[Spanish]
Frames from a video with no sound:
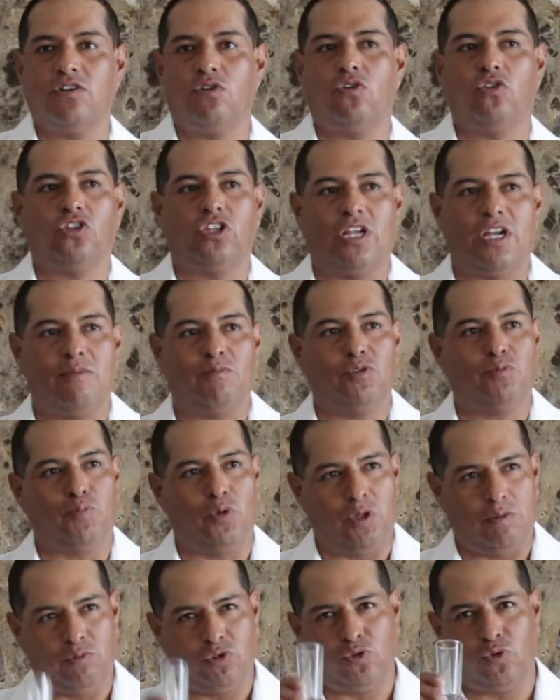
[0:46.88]
no lo tenemos,
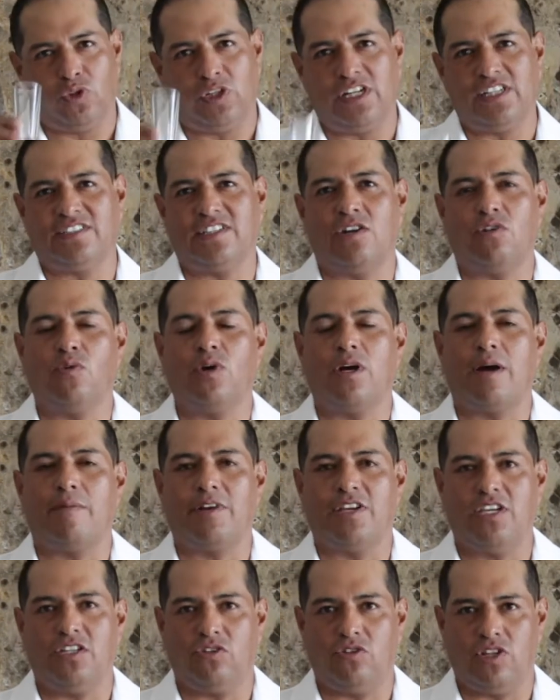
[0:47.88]
podemos utilizar un
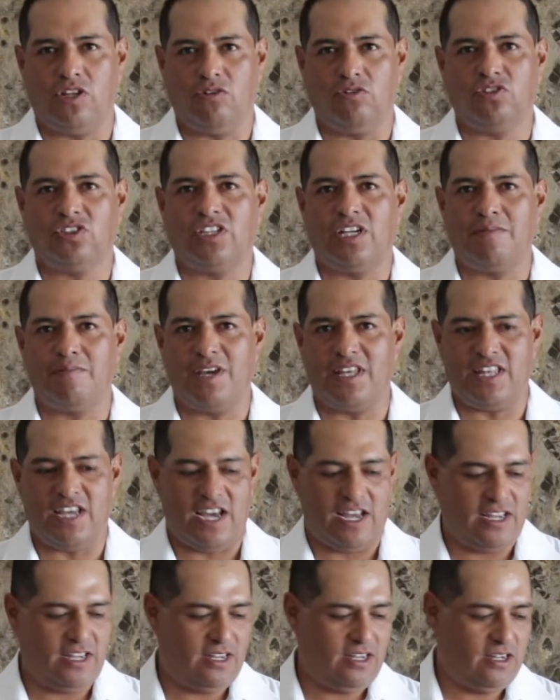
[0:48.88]
caballito de onza y
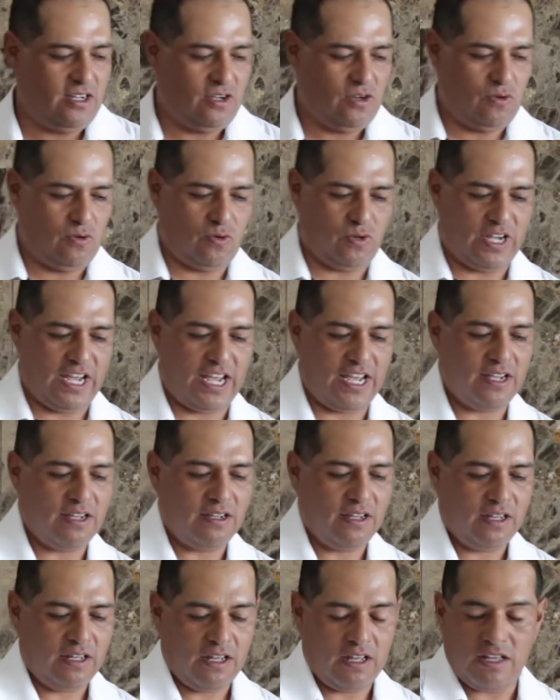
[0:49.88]
media. ¿ok?
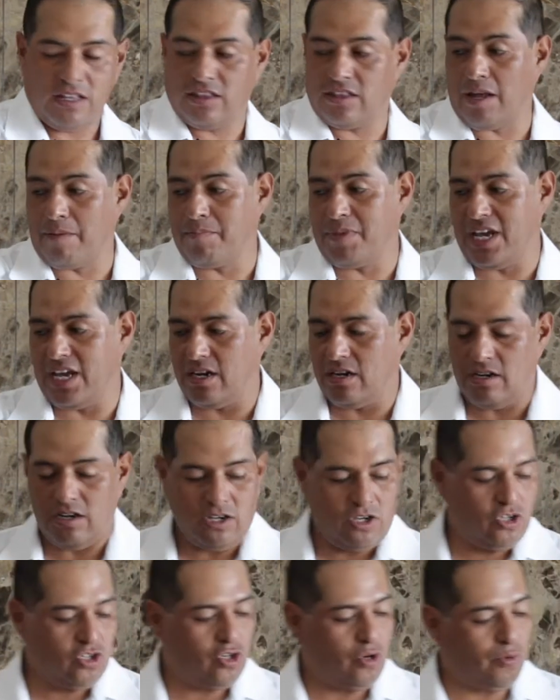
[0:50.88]
También
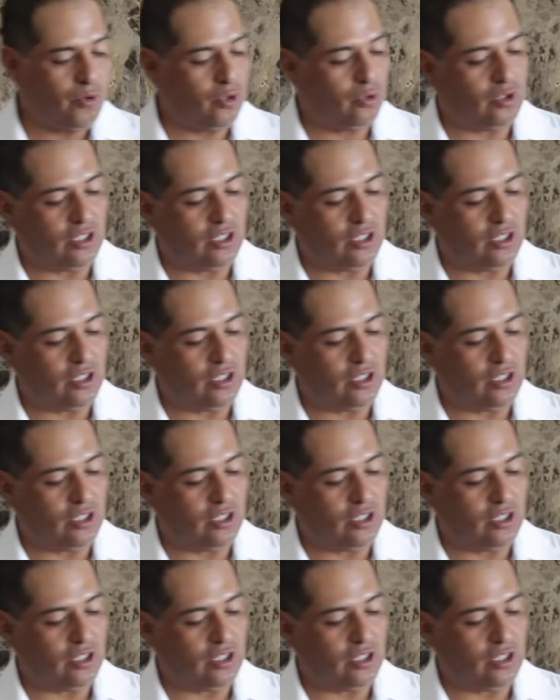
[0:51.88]
yo voy a